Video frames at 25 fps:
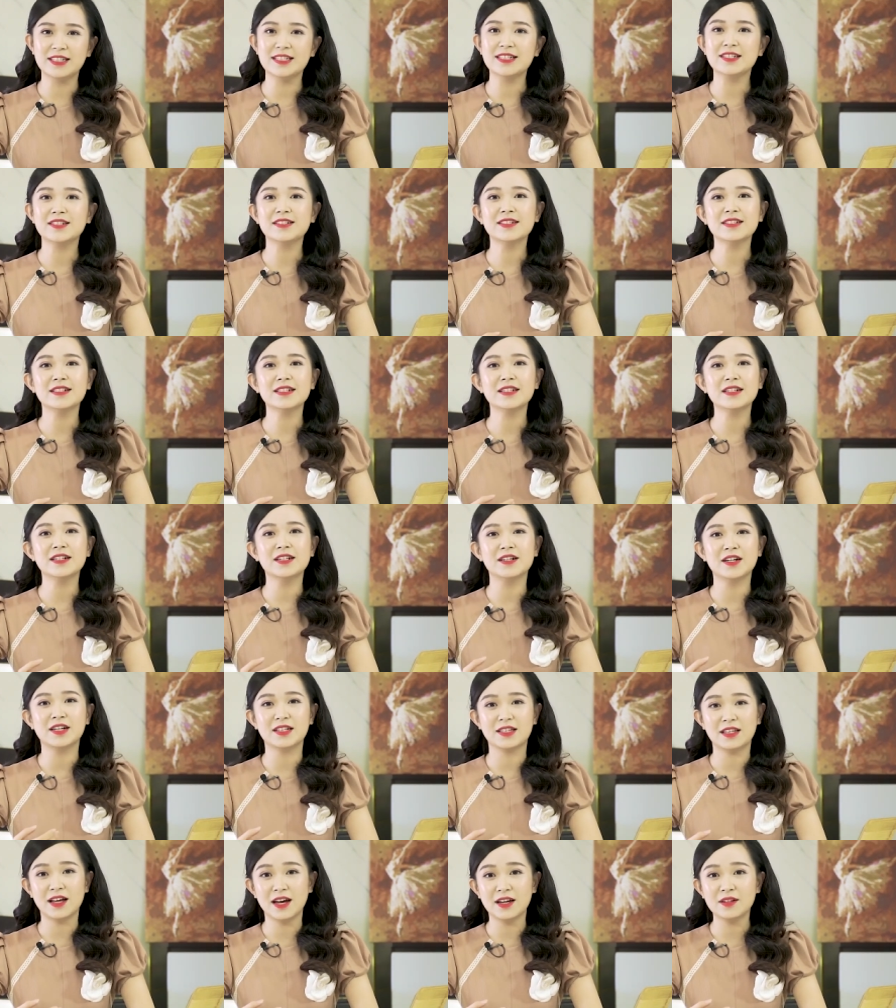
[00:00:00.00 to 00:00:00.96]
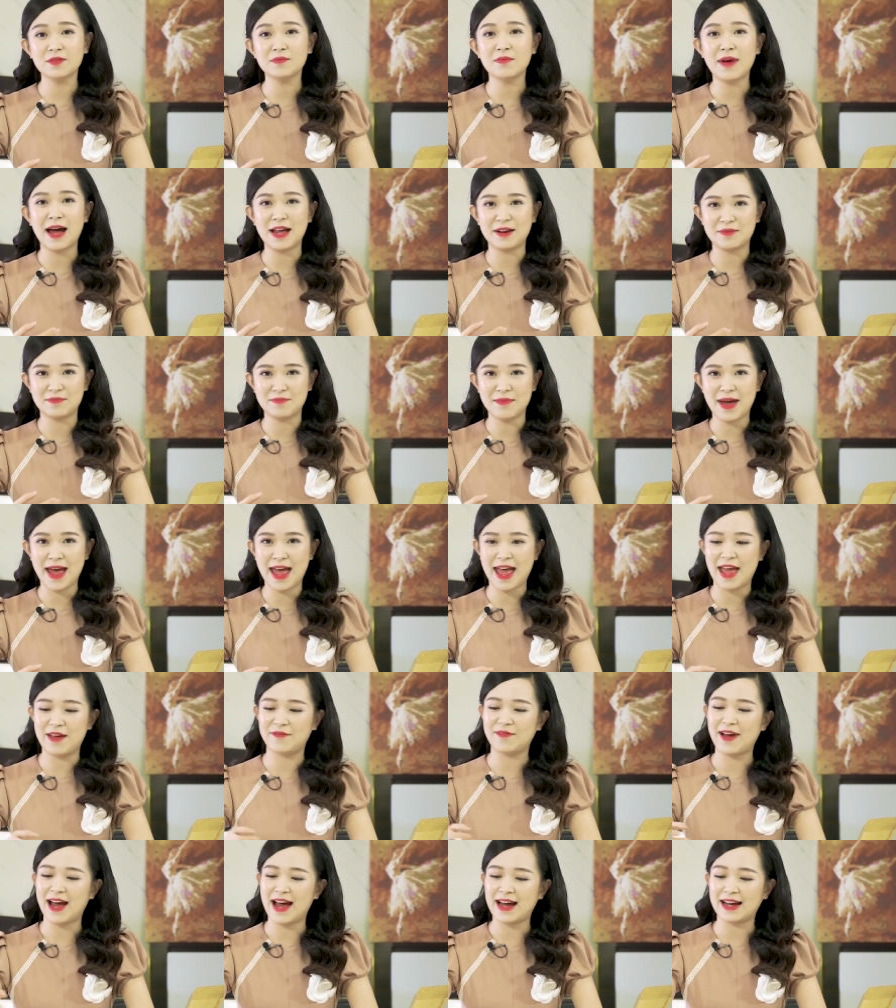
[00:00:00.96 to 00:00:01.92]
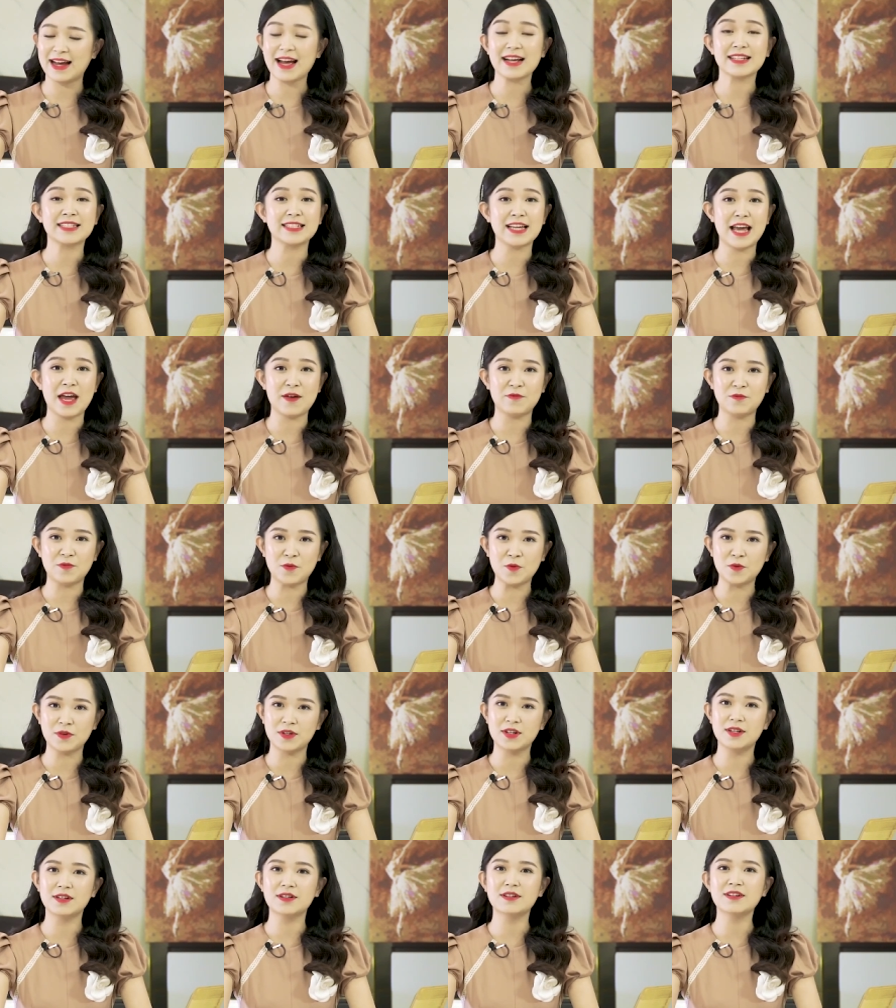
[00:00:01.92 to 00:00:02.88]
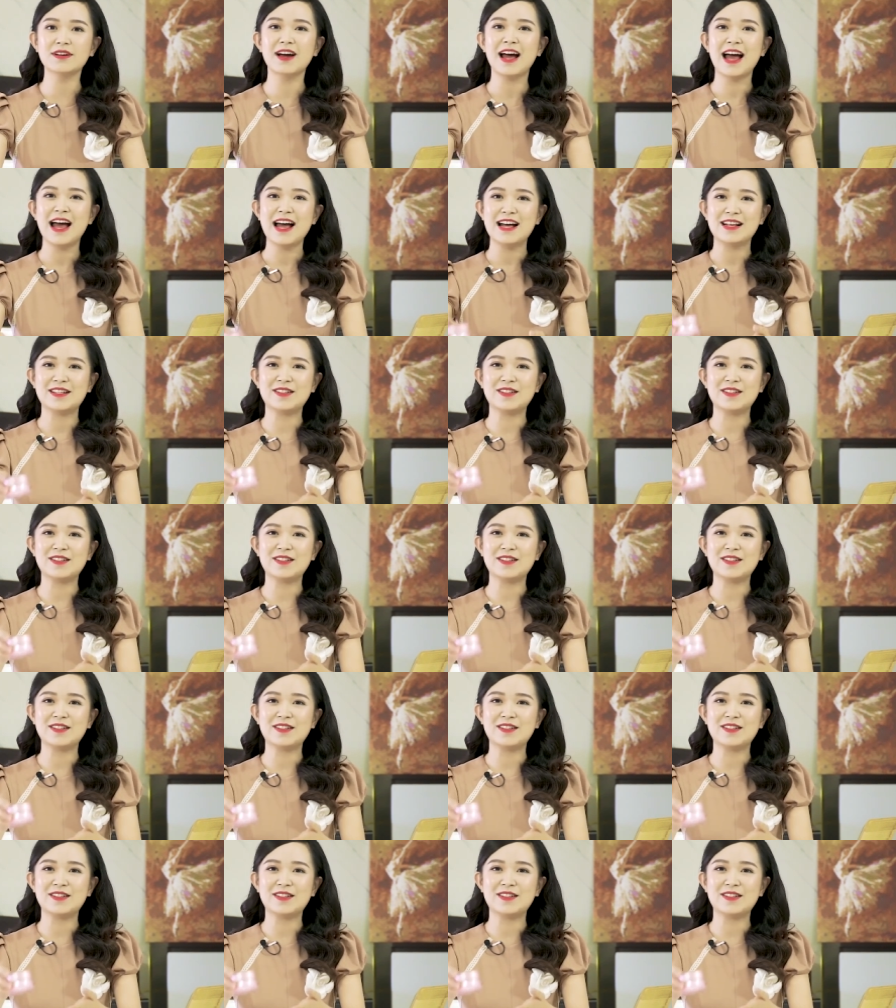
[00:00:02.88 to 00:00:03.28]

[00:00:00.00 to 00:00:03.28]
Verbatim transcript: những người thân, bạn bè và các chị em phụ nữ